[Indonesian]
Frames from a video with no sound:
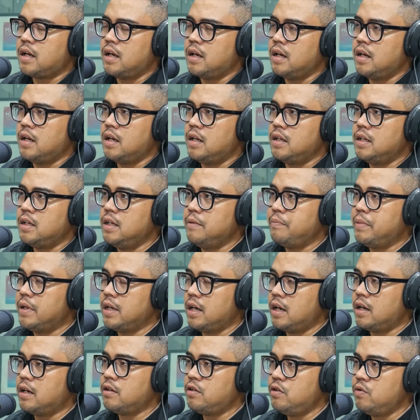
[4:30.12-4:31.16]
karena di
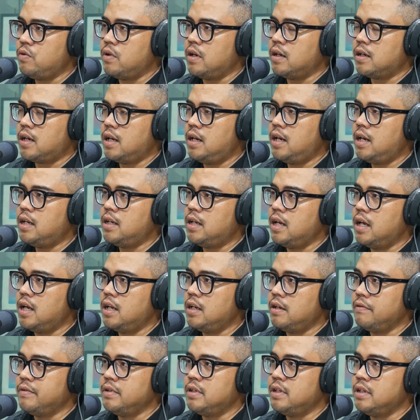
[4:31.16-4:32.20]
pikiran Rek juga kan ada
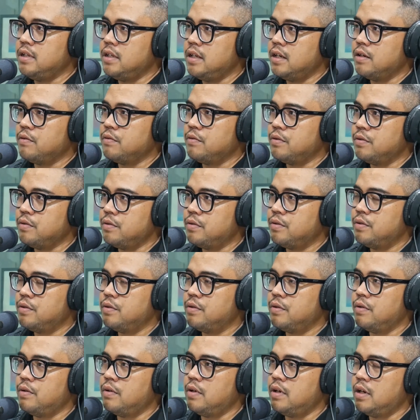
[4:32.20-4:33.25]
divisinya khusus.
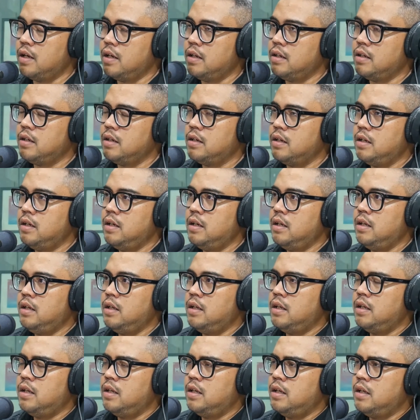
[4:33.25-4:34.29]
Oke, okay, jadi
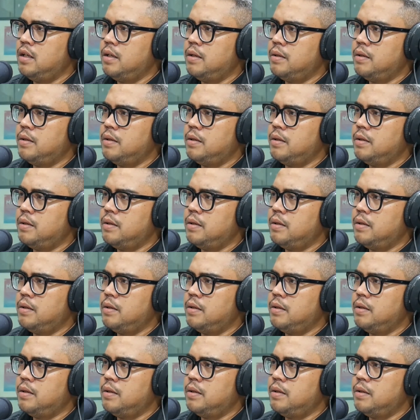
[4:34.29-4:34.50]
masih tetap